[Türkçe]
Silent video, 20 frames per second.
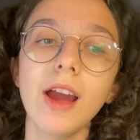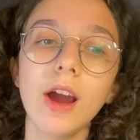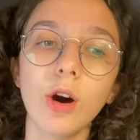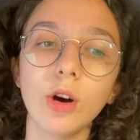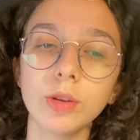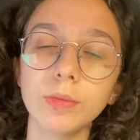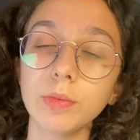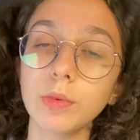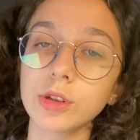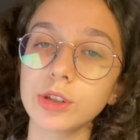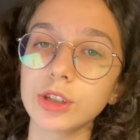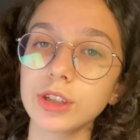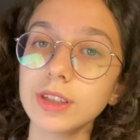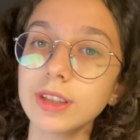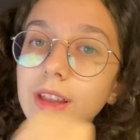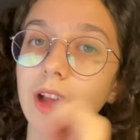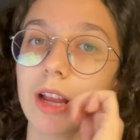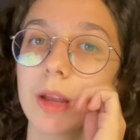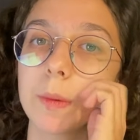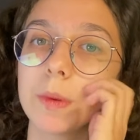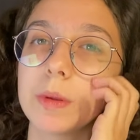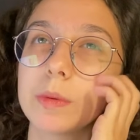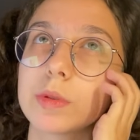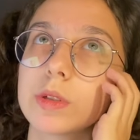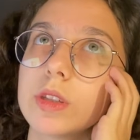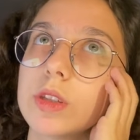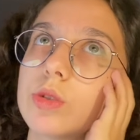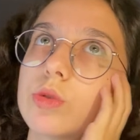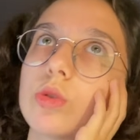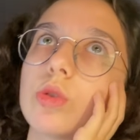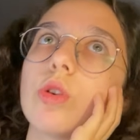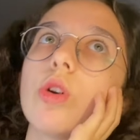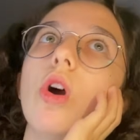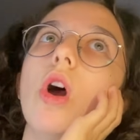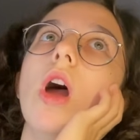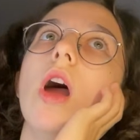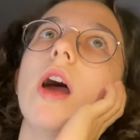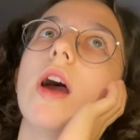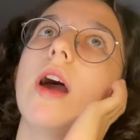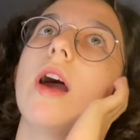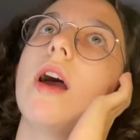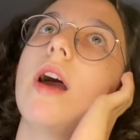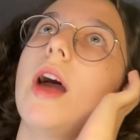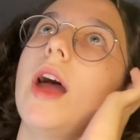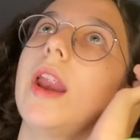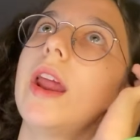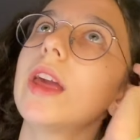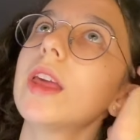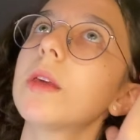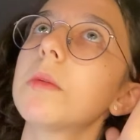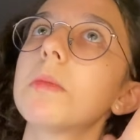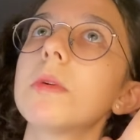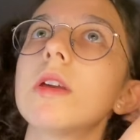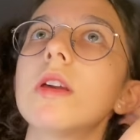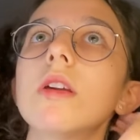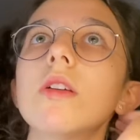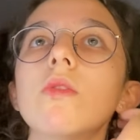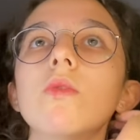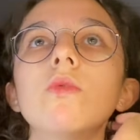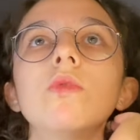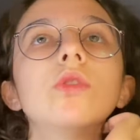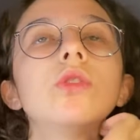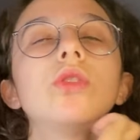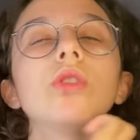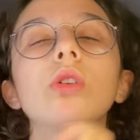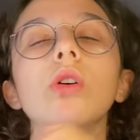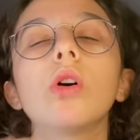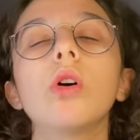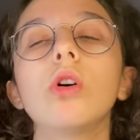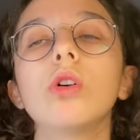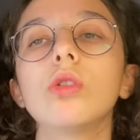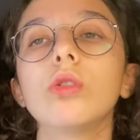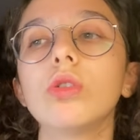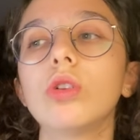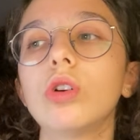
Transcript: Onu biliyorsanız da takip edebilirsiniz. Çünkü e, herhangi bir video